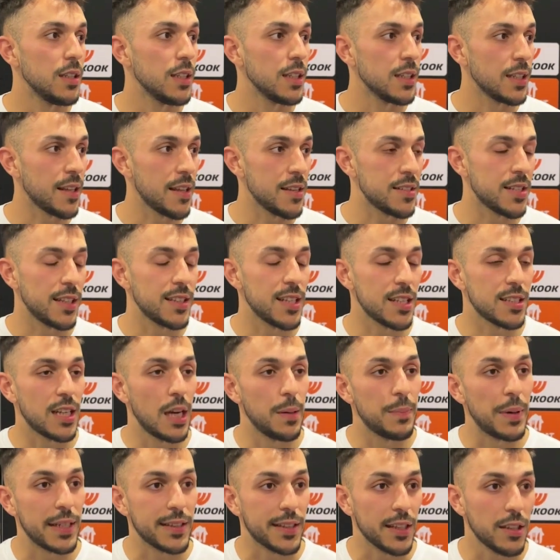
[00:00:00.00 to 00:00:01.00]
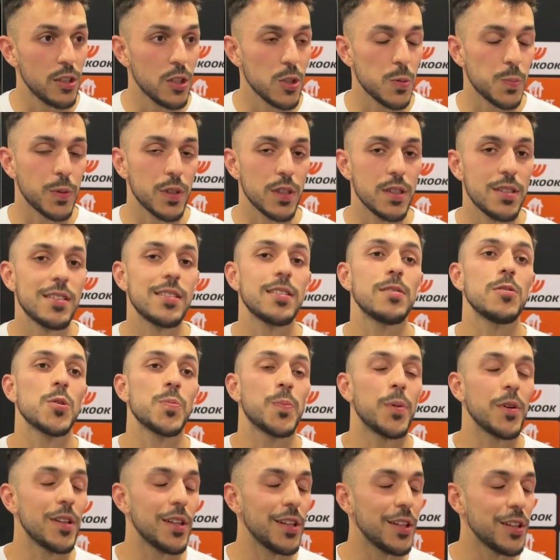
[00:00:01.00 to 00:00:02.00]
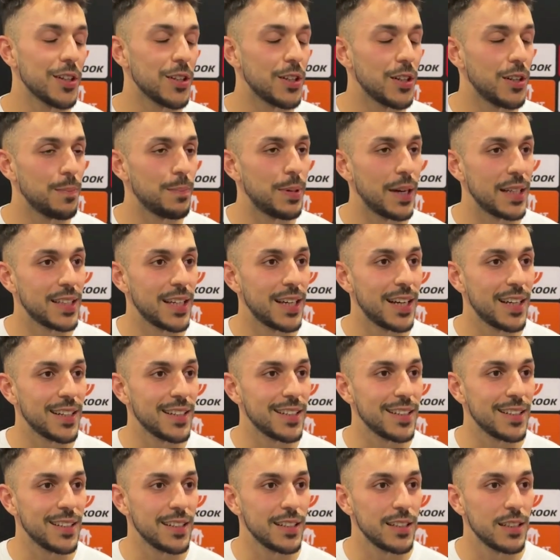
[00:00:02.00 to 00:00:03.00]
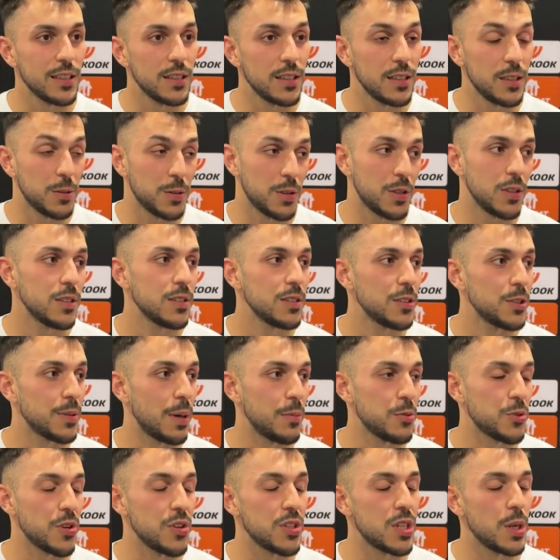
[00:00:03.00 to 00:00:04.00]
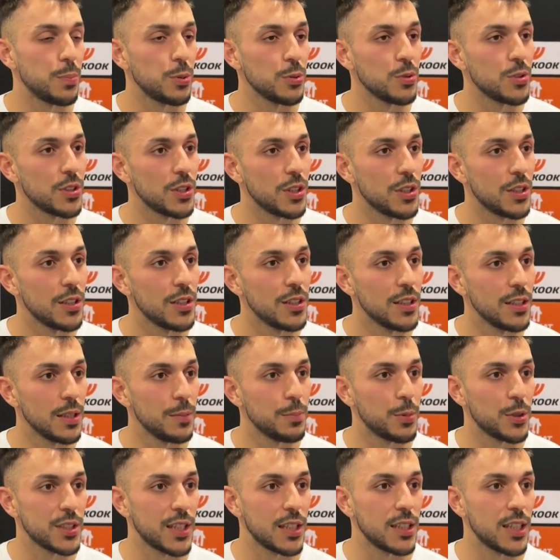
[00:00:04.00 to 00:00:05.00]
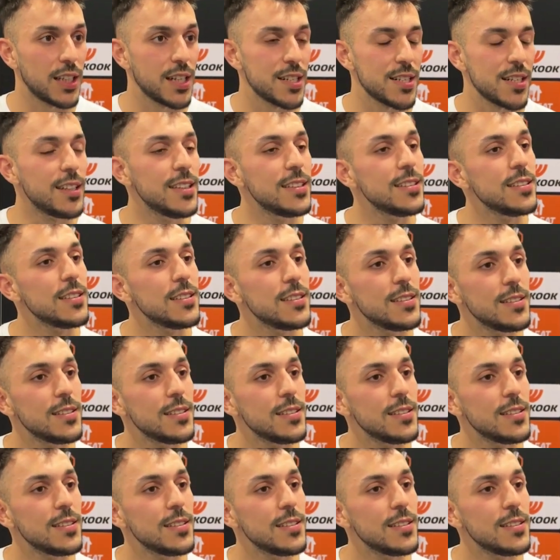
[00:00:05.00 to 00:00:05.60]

y que desatasca partidos, pues hemos podido empatar y, bueno, nos pues vamos con ese punto importante a casa.